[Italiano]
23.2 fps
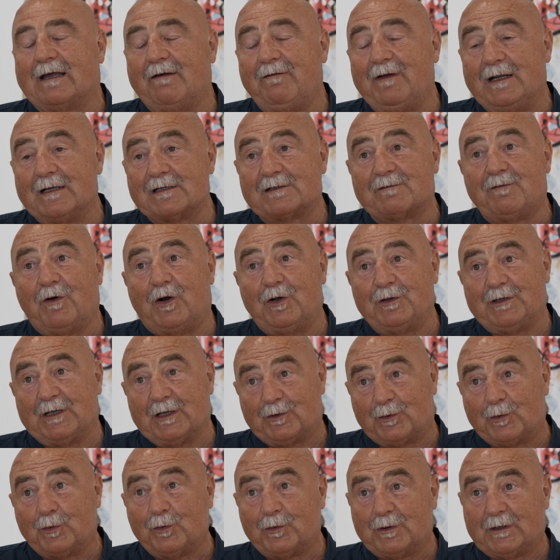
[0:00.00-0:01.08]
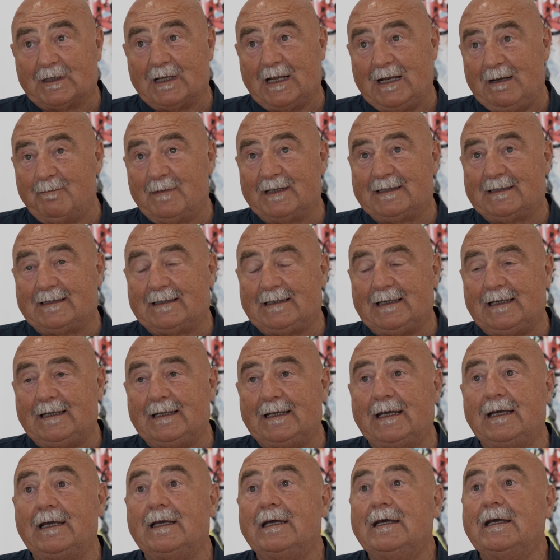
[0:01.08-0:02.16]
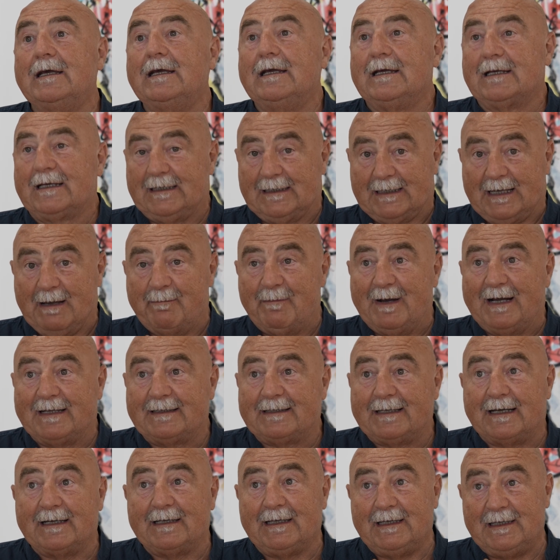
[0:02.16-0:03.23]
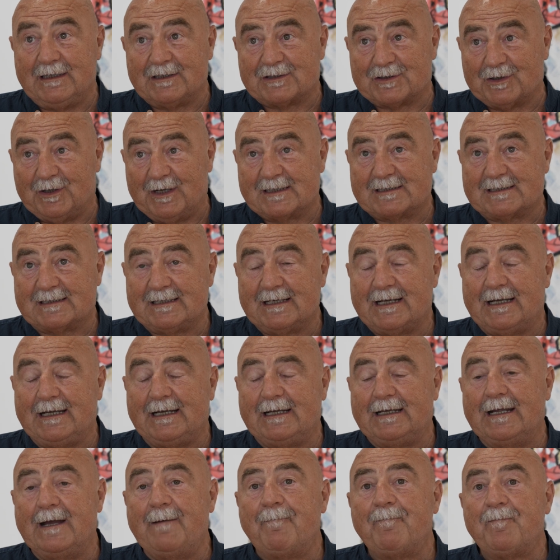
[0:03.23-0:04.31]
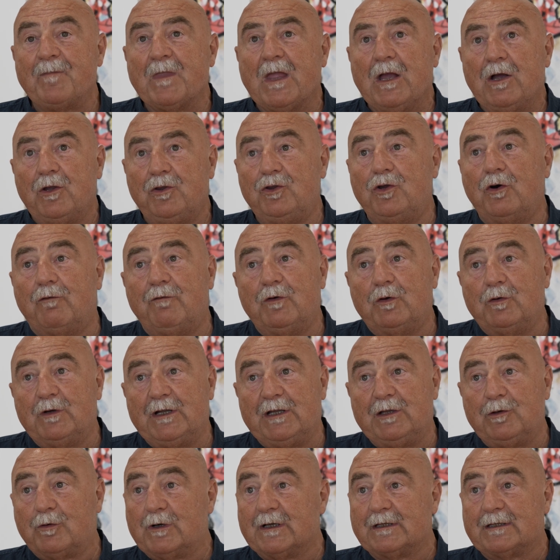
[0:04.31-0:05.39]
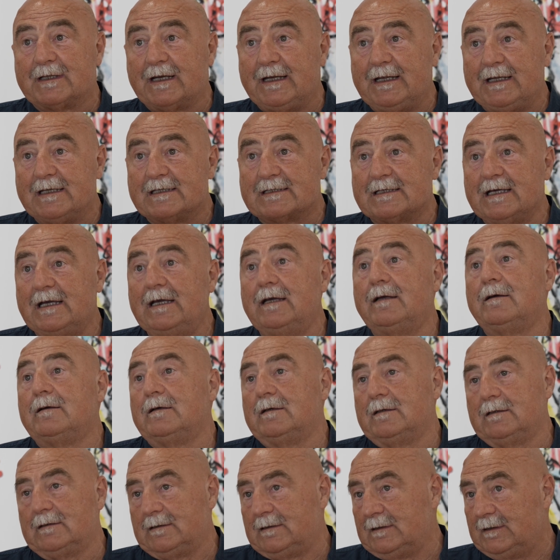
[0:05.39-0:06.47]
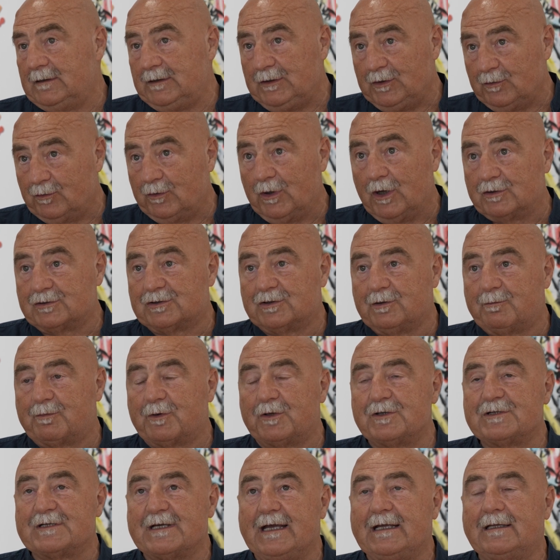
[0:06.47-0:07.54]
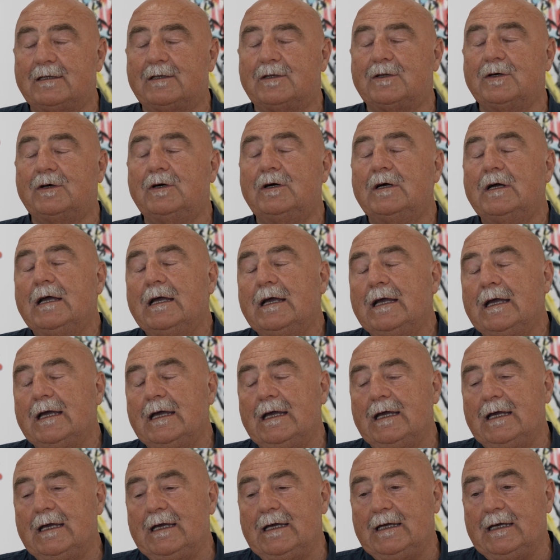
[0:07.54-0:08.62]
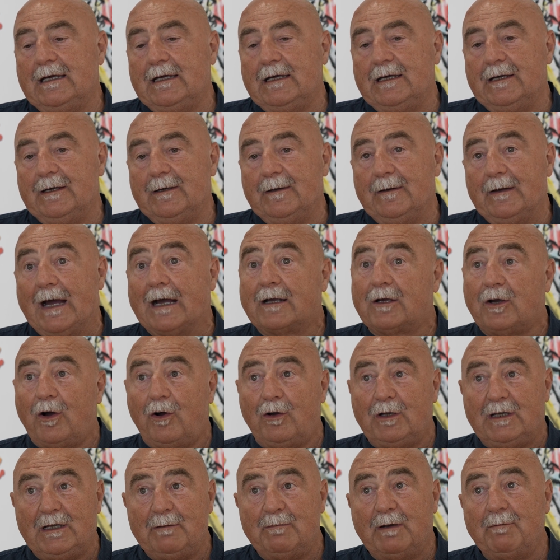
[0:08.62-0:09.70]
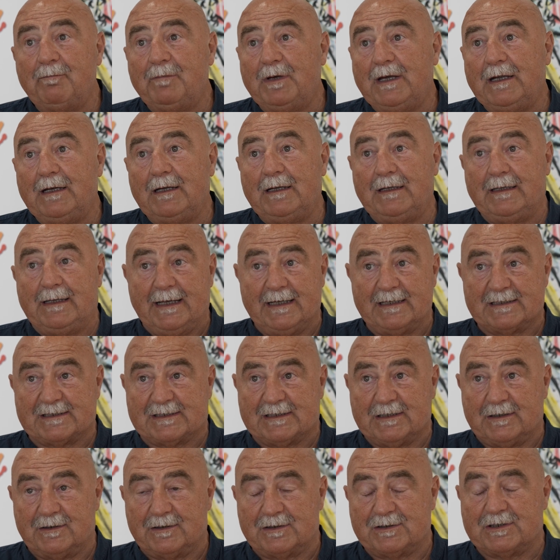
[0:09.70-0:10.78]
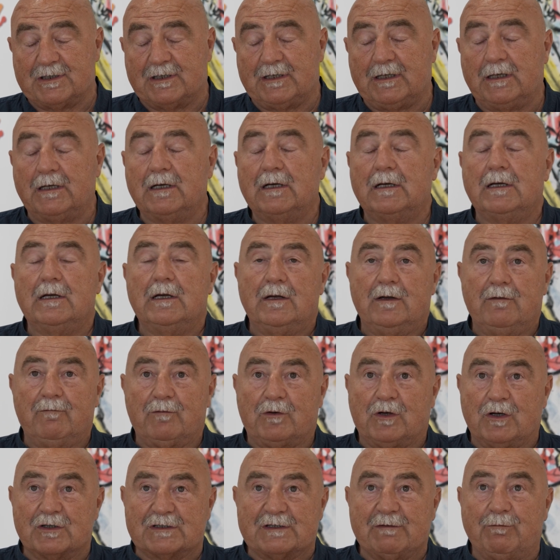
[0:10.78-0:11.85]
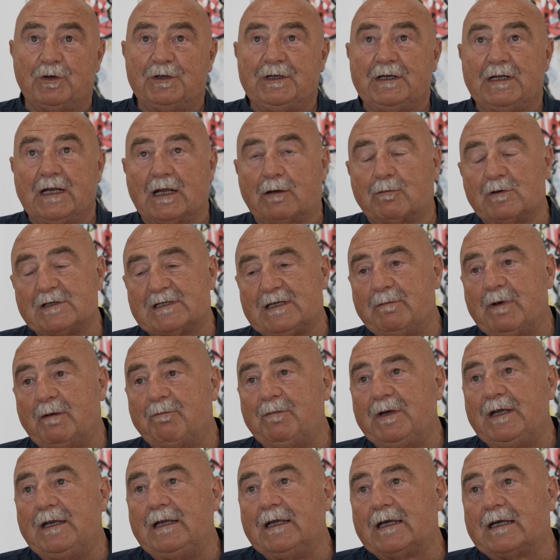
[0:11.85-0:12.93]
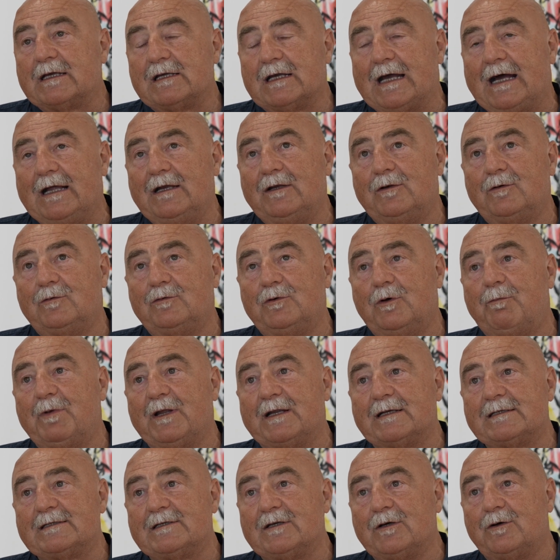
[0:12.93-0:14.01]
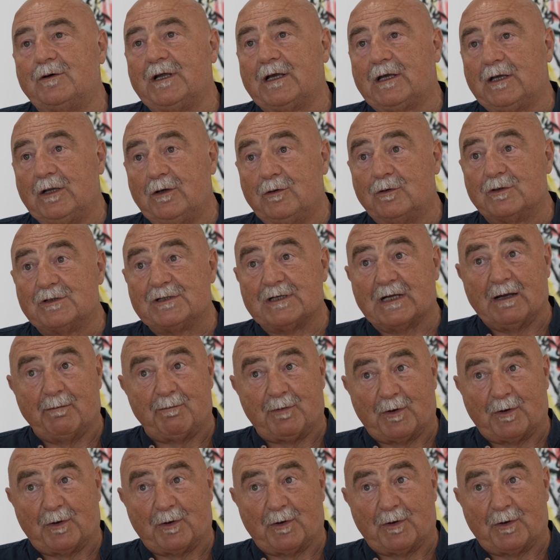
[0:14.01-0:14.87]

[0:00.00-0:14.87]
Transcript: che viene svolta tutte le mattine, chiamata Isola Serena, dove un'educatrice eh, di un nostro progetto eh, accoglie i bambini dei surgery. Cosa vuol dire? Questi bambini che hanno un'operazione chirurgica